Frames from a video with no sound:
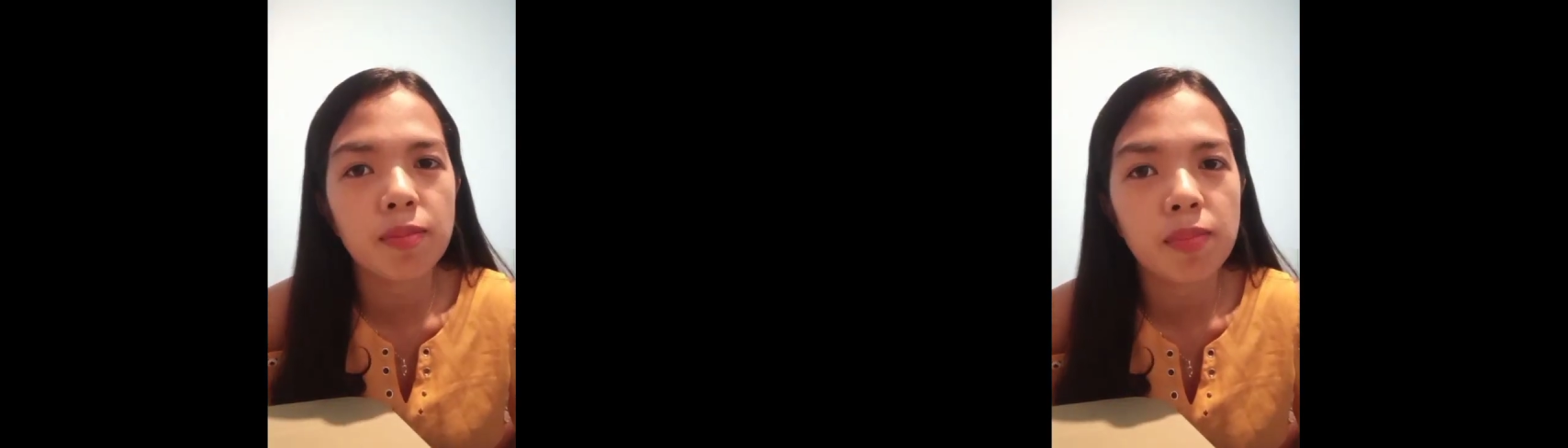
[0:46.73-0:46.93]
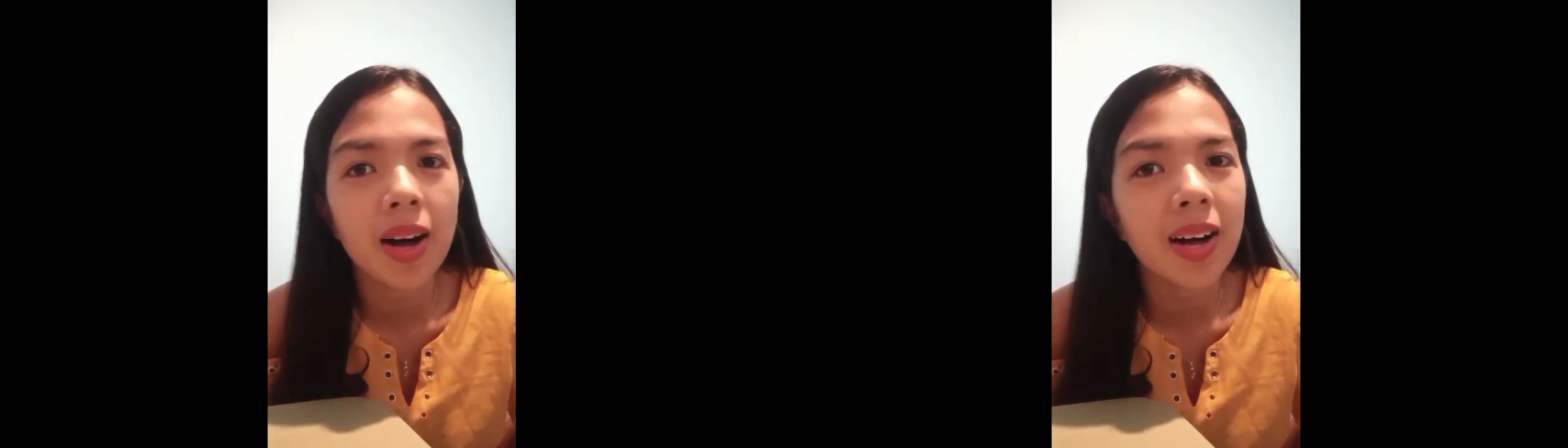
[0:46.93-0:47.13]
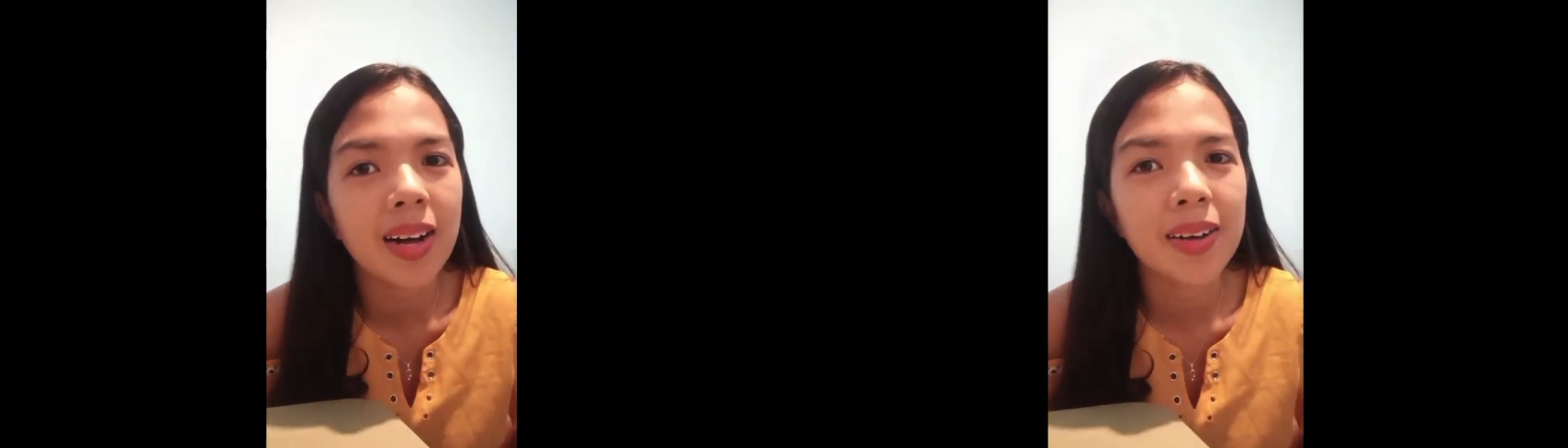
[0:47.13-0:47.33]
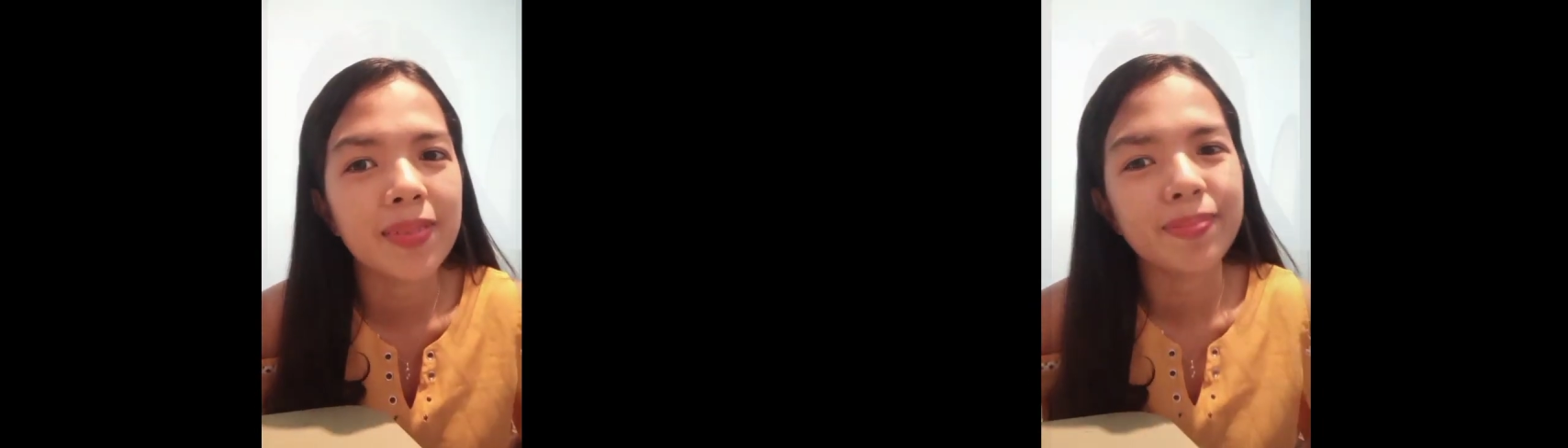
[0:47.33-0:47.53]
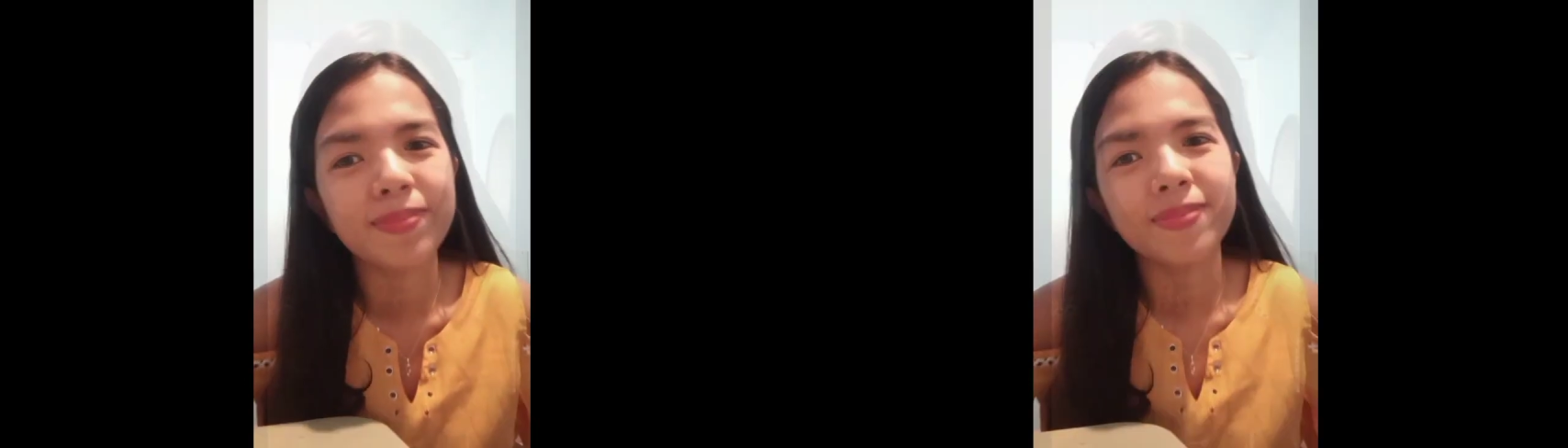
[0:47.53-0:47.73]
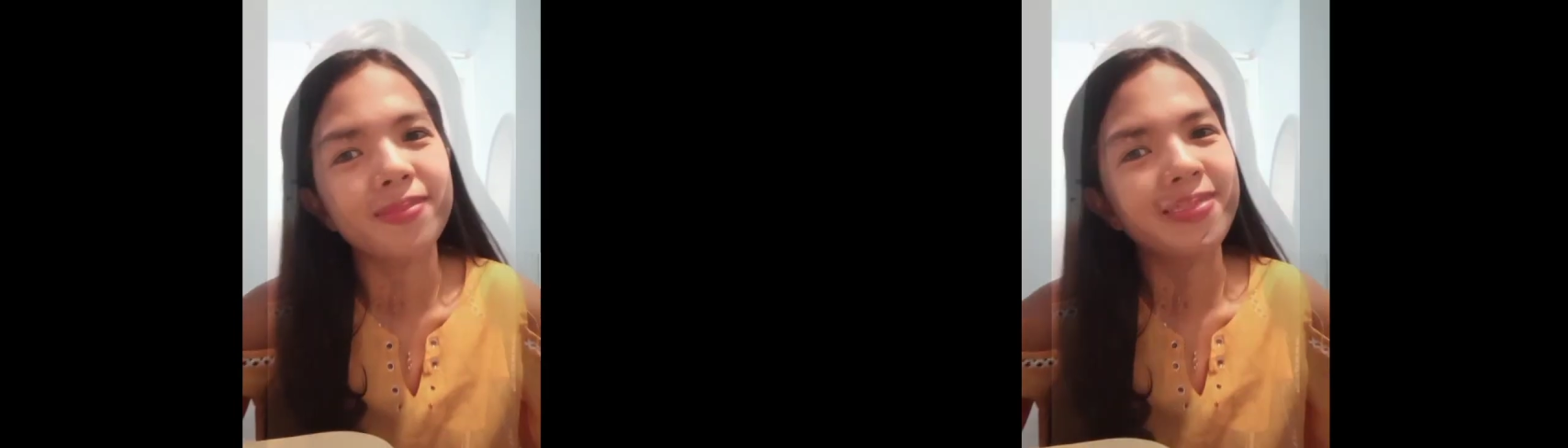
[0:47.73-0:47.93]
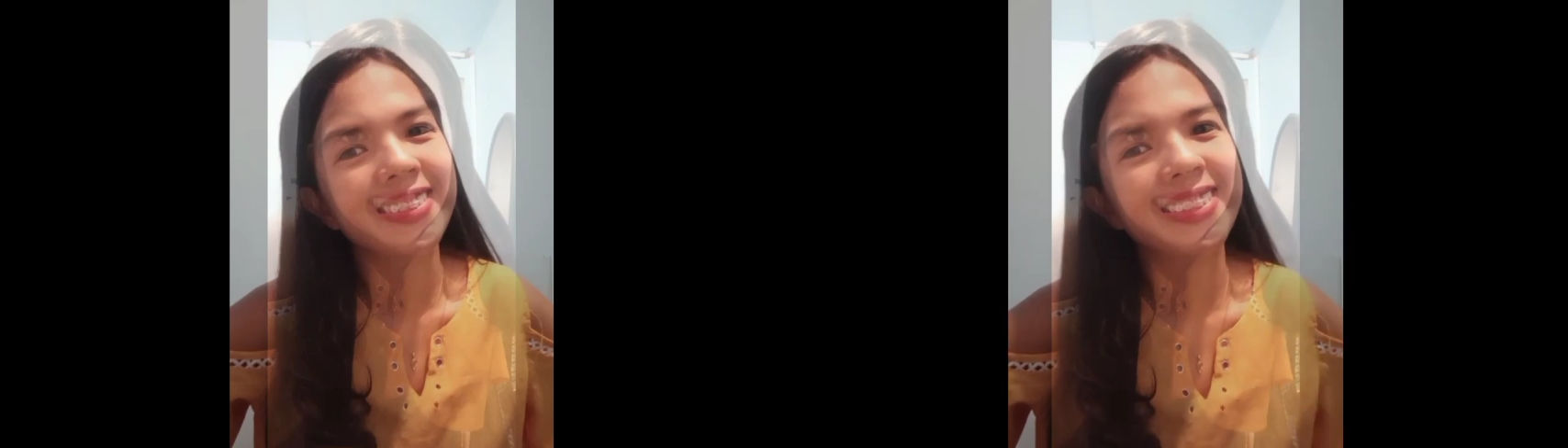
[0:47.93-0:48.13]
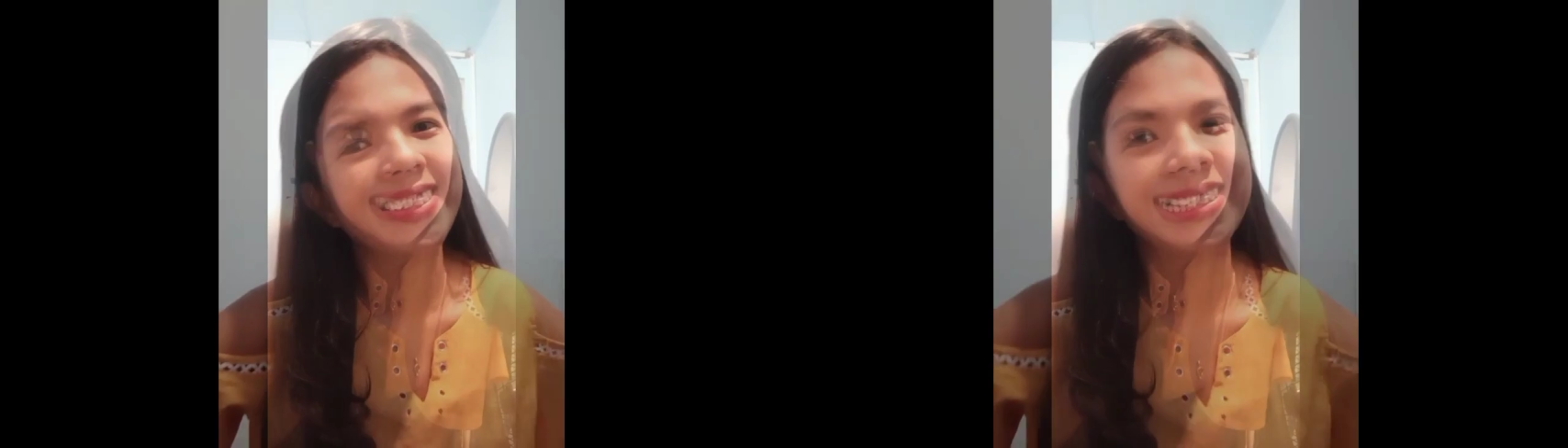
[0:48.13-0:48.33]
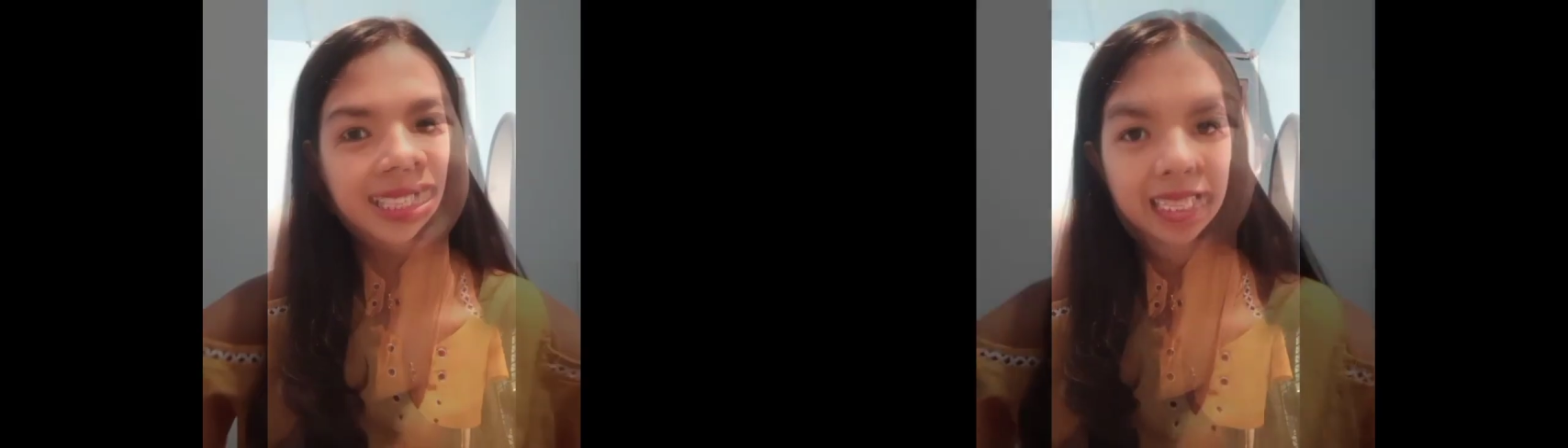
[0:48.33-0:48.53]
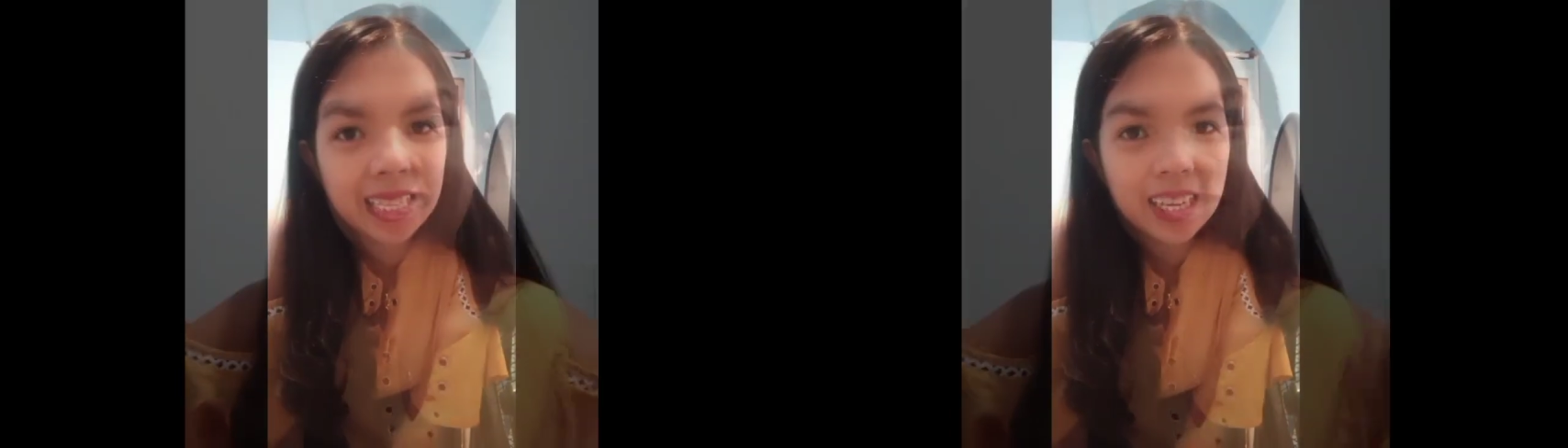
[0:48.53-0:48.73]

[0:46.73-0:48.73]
mom. Guys, first scene.